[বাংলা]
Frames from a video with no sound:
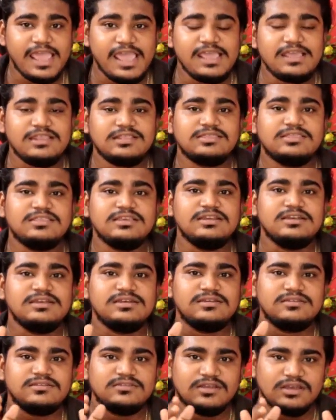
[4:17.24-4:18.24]
এই তিন
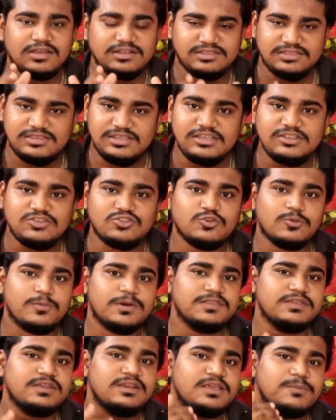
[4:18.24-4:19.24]
দিন
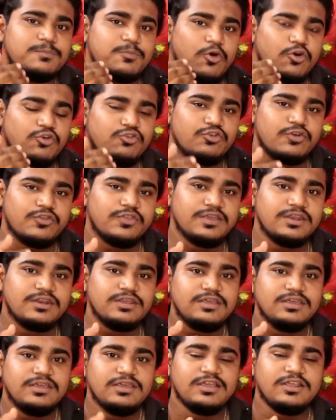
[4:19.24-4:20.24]
তোমাদের পর্ষদের
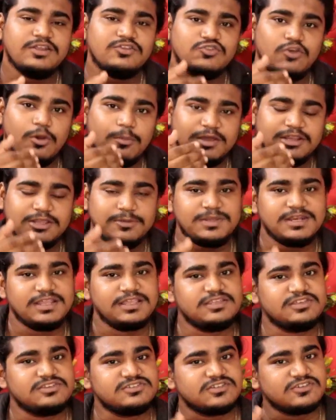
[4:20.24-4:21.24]
এ জমা দেবে
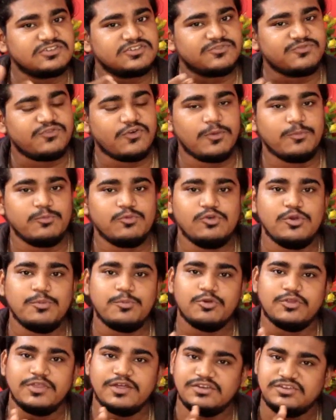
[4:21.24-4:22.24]
রেজিস্ট্রেশন ফর্মগুলো
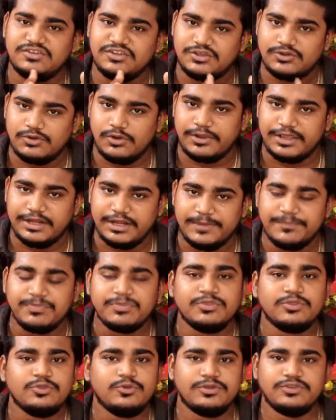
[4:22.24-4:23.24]
প্রধান শিক্ষকেরা
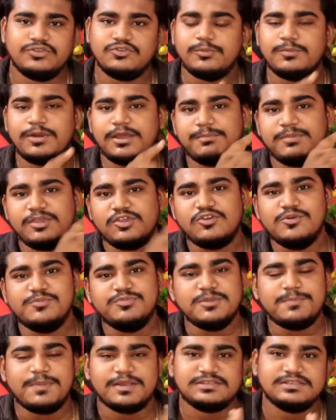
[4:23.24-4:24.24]
তো তোমরা
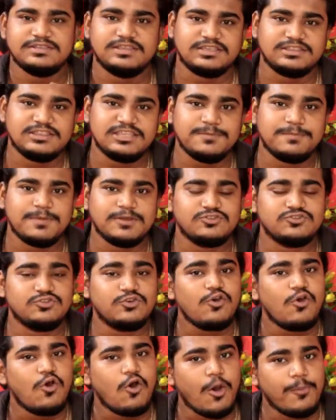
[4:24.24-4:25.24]
বিজ্ঞপ্তি পাশে দেখতেই পাচ্ছ
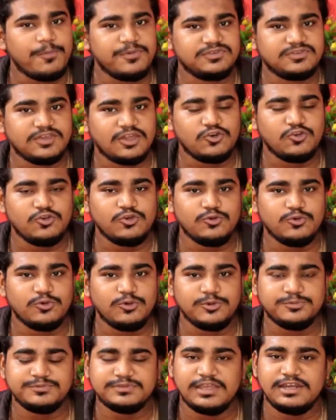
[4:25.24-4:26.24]
অফিসিয়াল
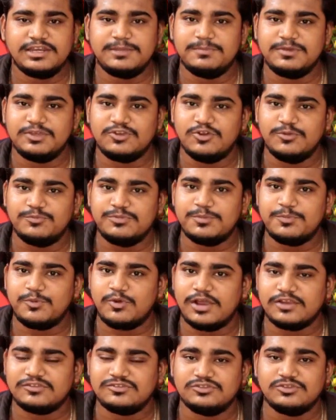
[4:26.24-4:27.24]
ওয়েবসাইটে বিজ্ঞপ্তি
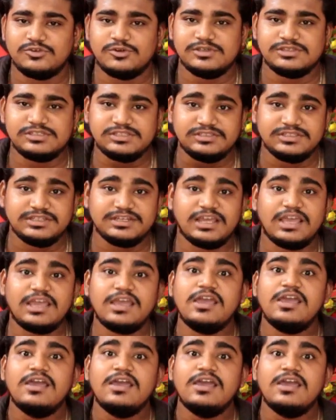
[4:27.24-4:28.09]
প্রকাশিত হয়েছে যেটা